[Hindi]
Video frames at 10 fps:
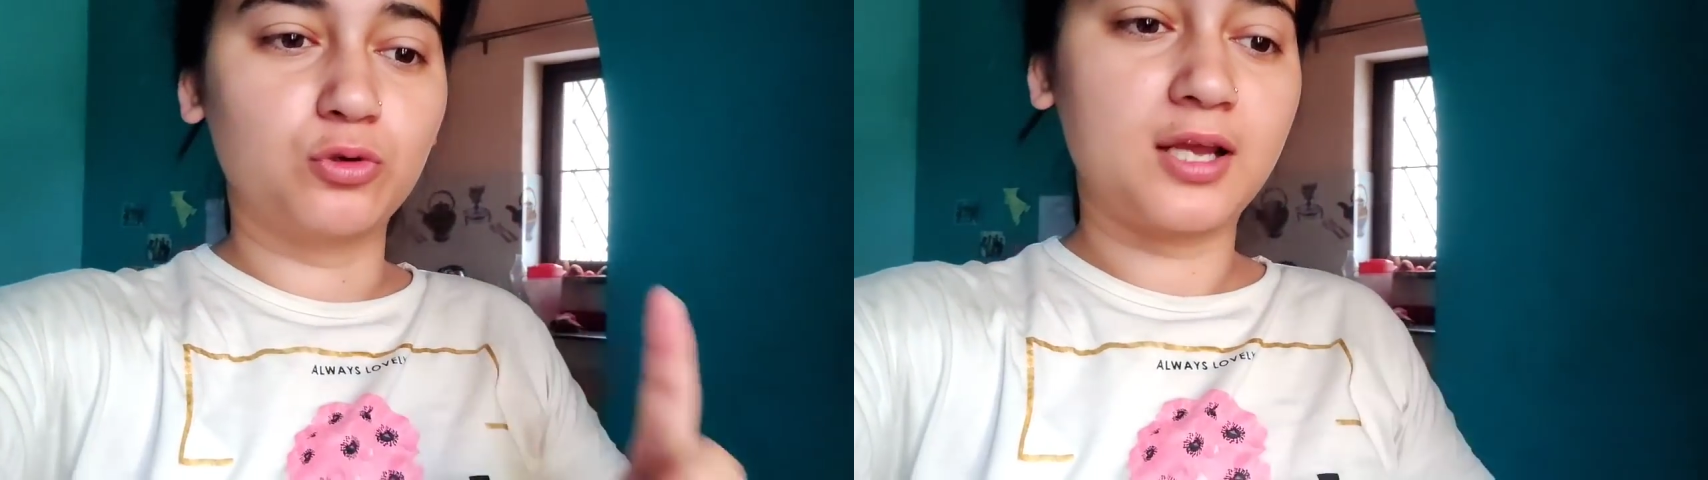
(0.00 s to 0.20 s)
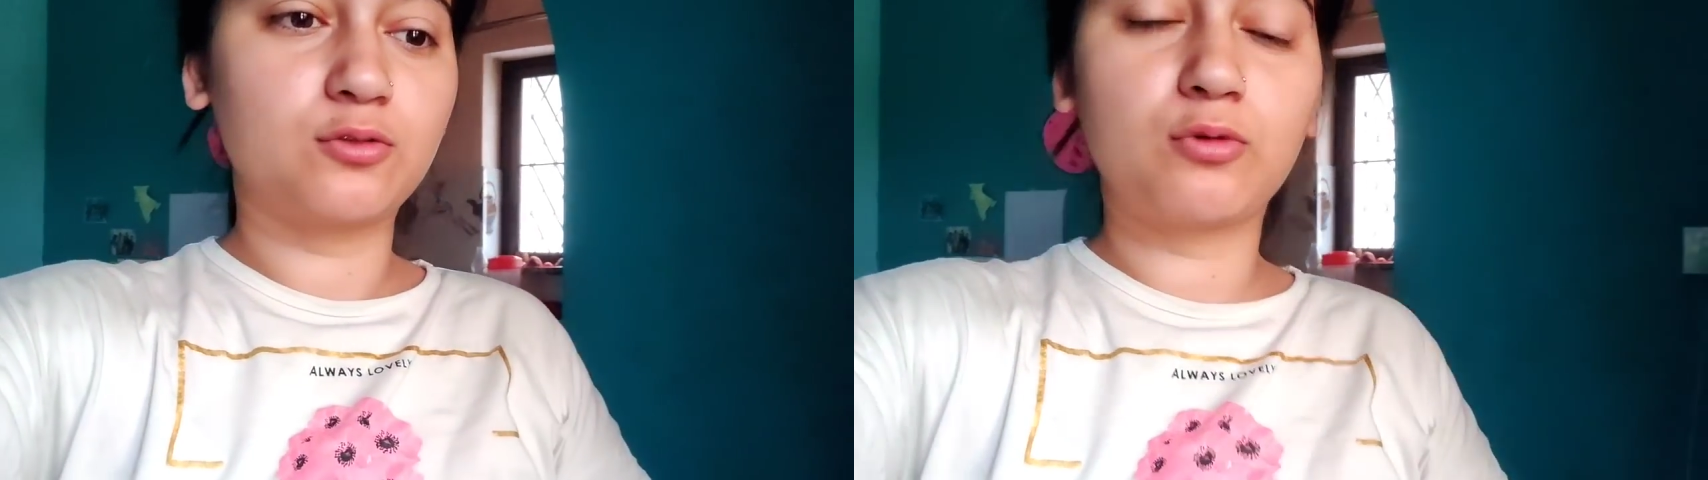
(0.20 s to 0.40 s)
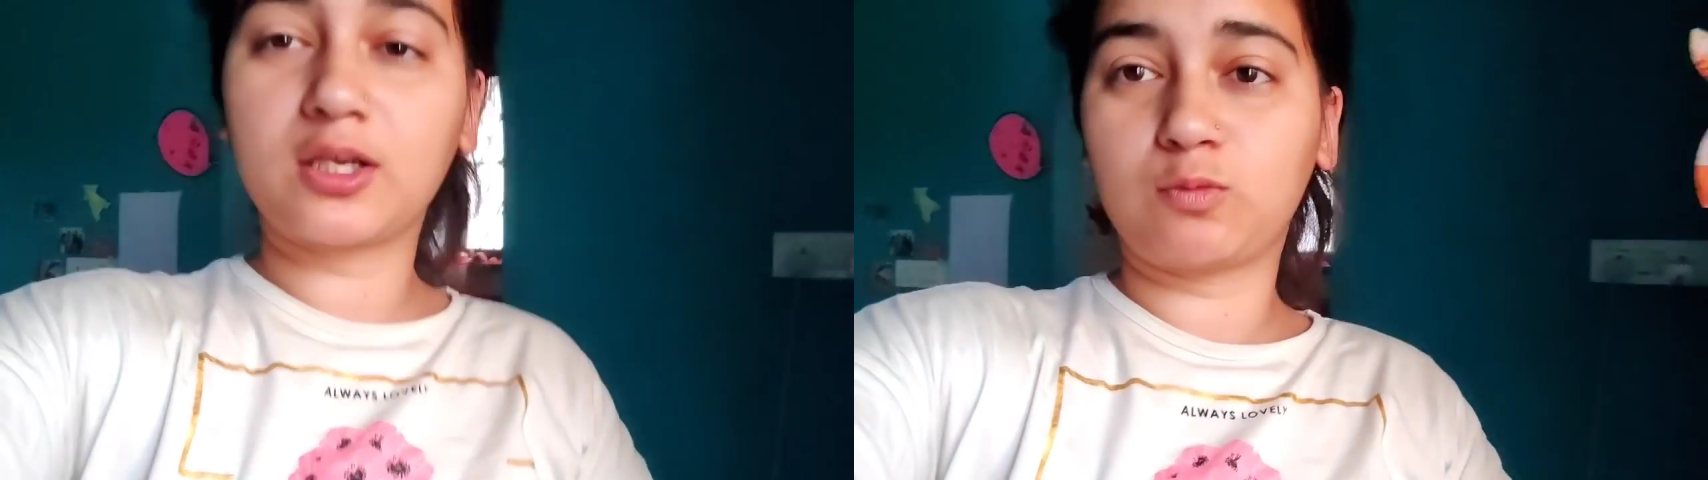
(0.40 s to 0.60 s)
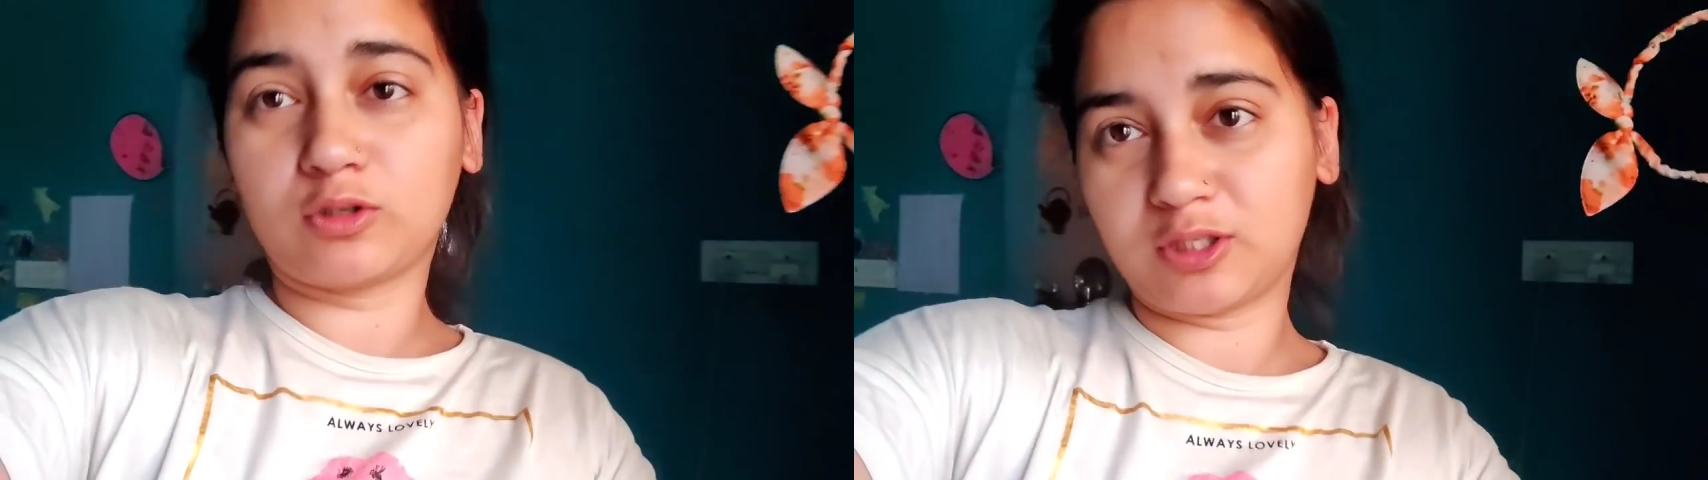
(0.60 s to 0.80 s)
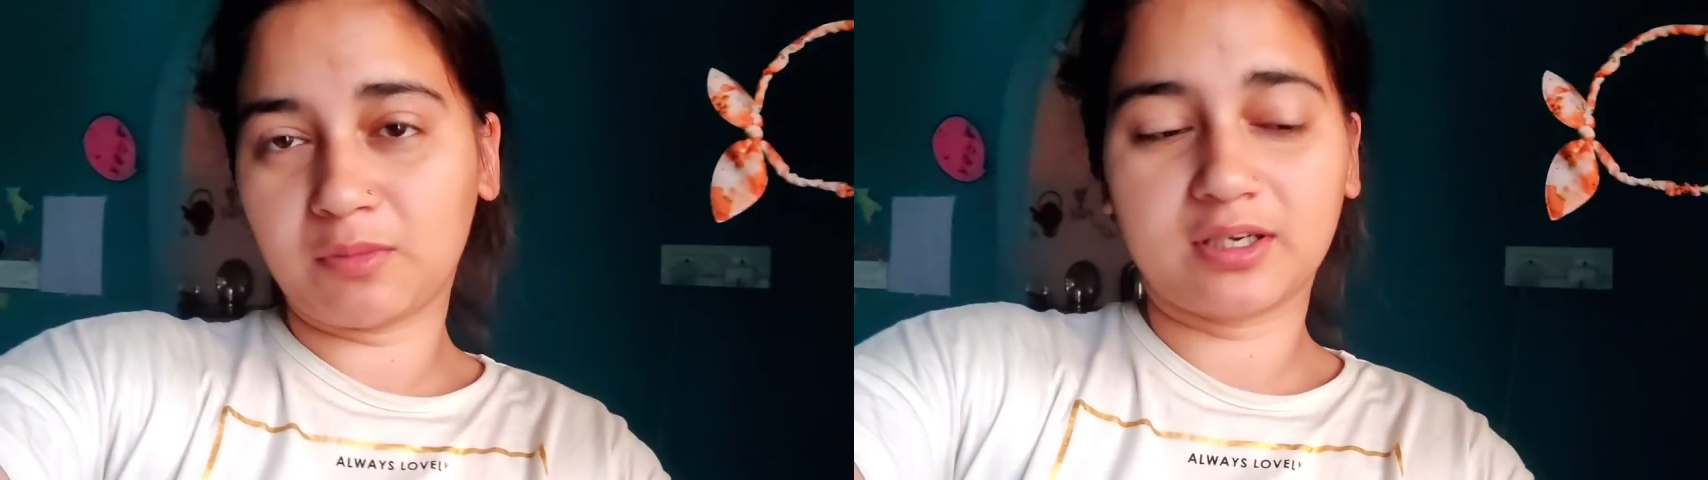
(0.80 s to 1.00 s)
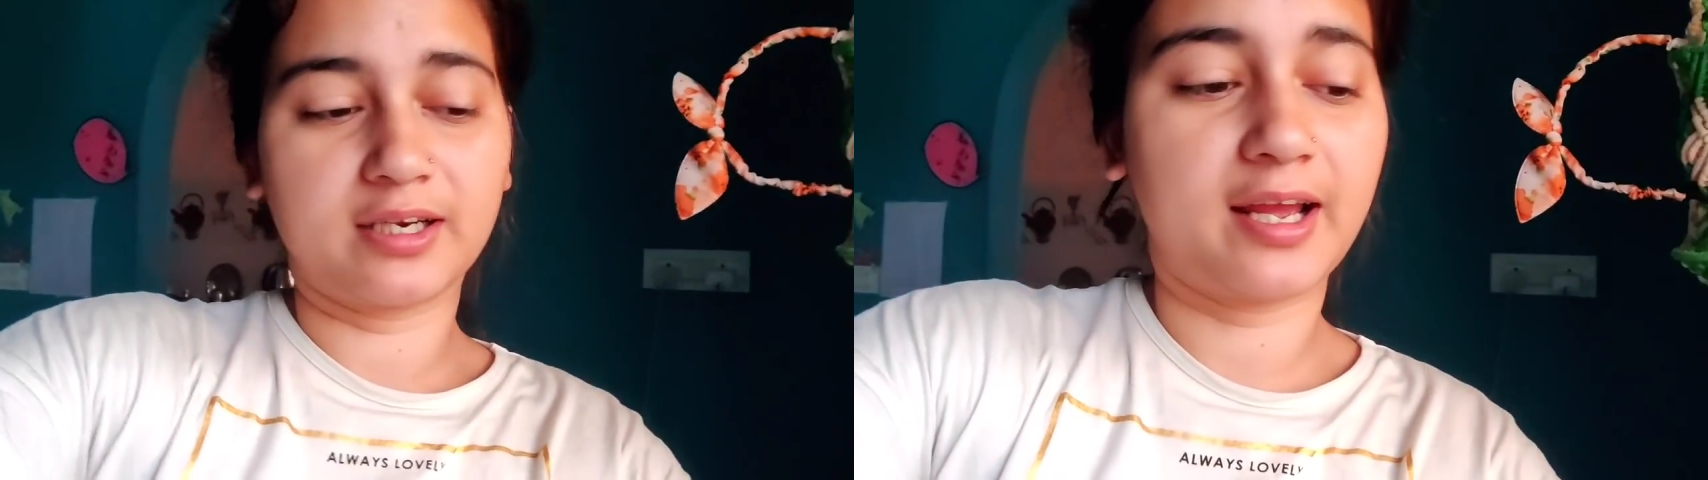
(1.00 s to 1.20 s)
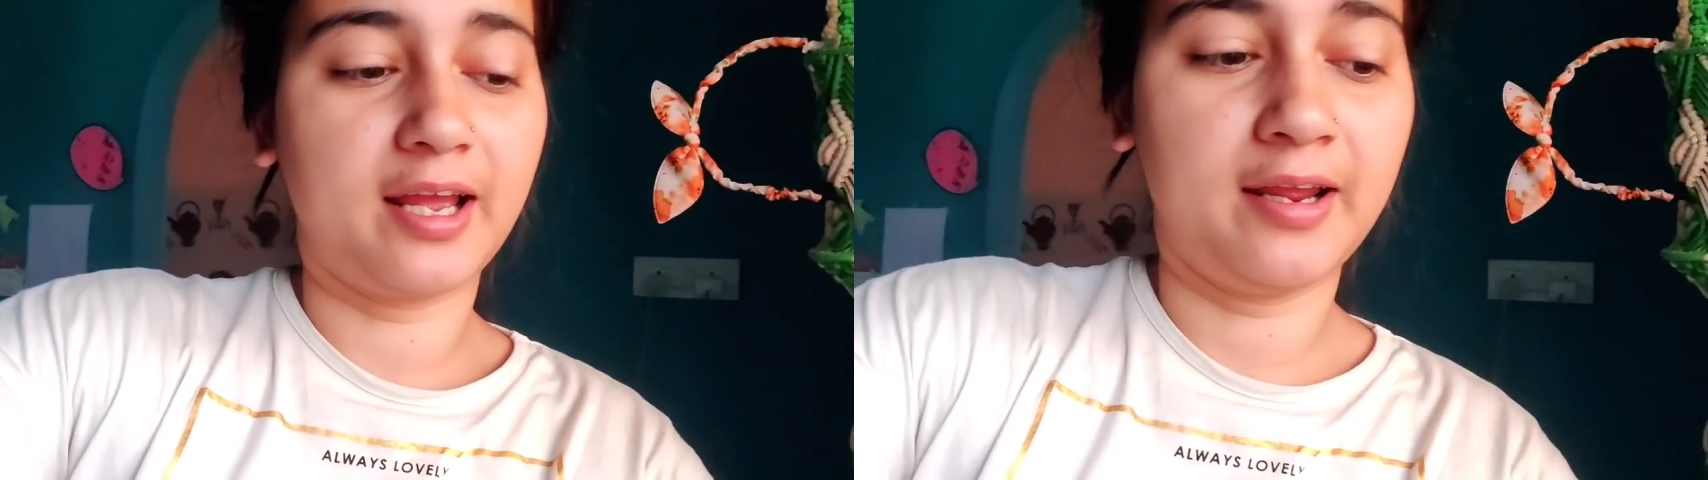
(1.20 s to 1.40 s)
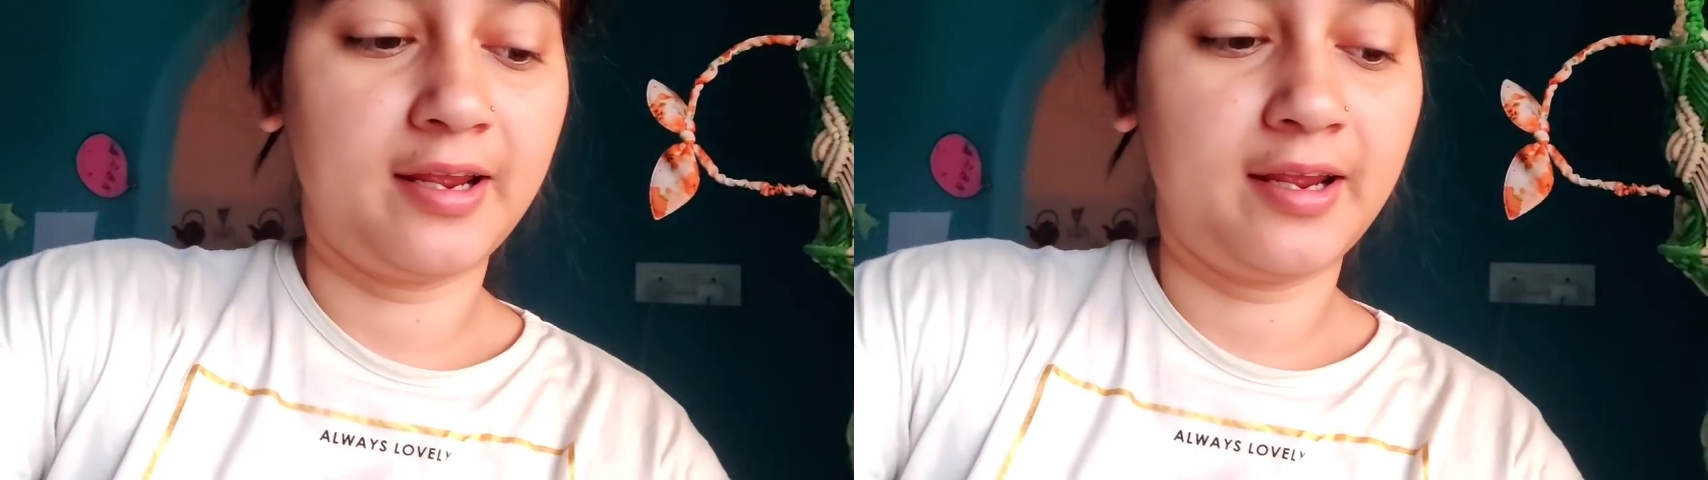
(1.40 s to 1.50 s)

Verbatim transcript: धुलाया तो आज बहुत चमक रहा है